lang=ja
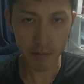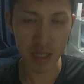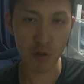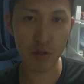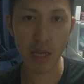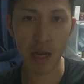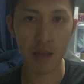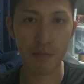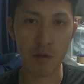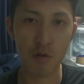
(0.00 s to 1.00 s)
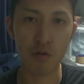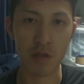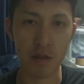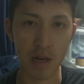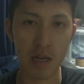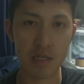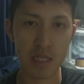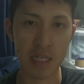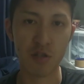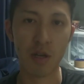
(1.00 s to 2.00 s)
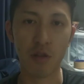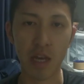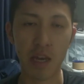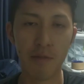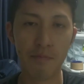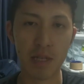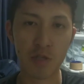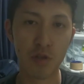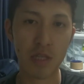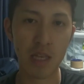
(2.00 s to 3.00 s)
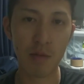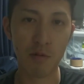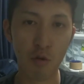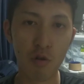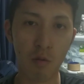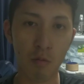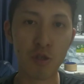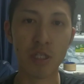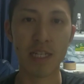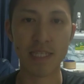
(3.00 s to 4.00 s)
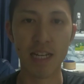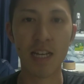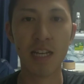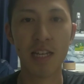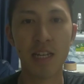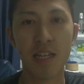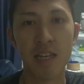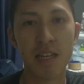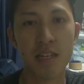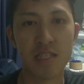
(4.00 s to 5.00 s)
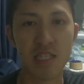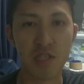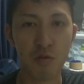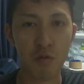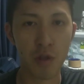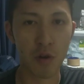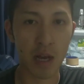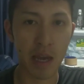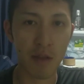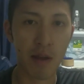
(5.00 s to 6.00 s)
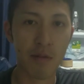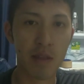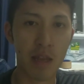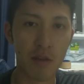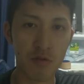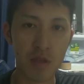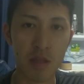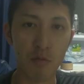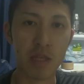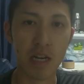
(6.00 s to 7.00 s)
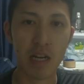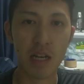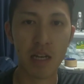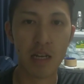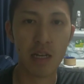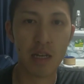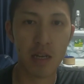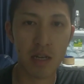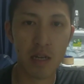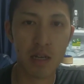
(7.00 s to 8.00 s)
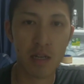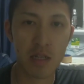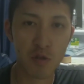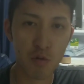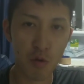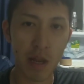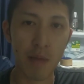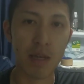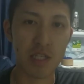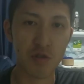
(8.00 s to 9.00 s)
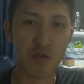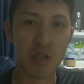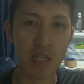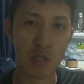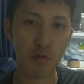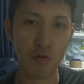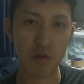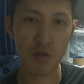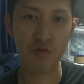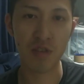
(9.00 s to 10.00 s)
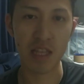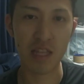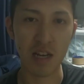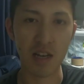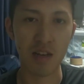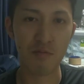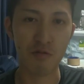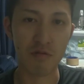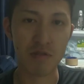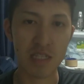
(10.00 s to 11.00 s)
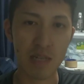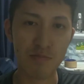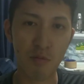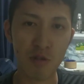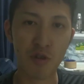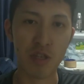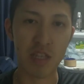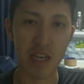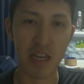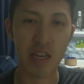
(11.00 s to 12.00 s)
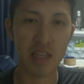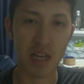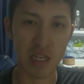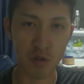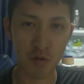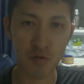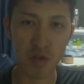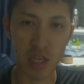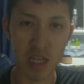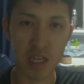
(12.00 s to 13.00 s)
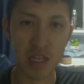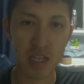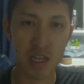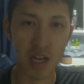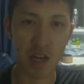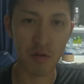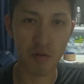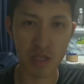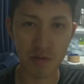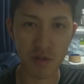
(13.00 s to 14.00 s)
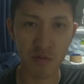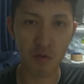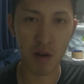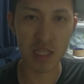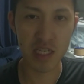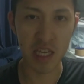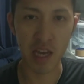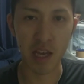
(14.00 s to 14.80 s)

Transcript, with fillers: まあそういった、まあ、努力っていうのは絶対必要なので、まあ、そういったでも努力も面白いじゃないですか自己肯定感上げられるって思ったらそう捉えればいいんですよそういうふうになったらもう全部面白いんでだからそういうふうにあの自分にフォーカスして